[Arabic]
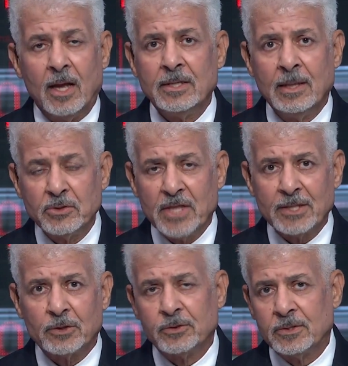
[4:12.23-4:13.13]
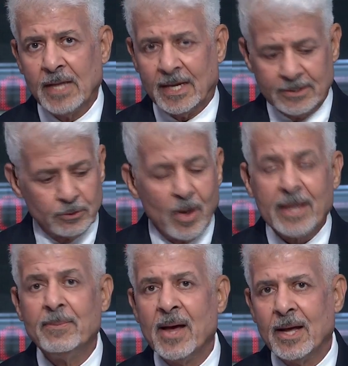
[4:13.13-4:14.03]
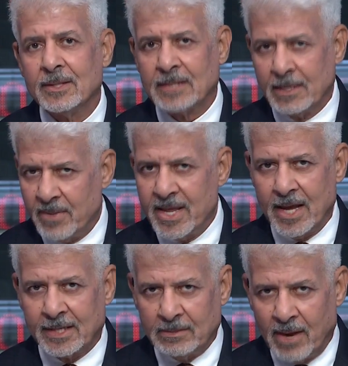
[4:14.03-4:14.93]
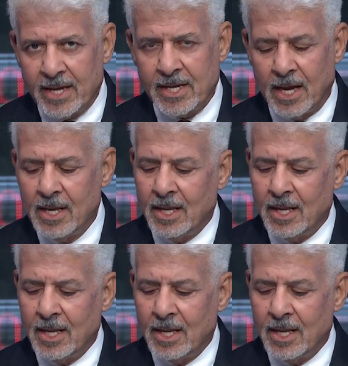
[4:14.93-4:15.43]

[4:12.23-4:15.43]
لابد ان يعني تواكبها تنمية اجتماعية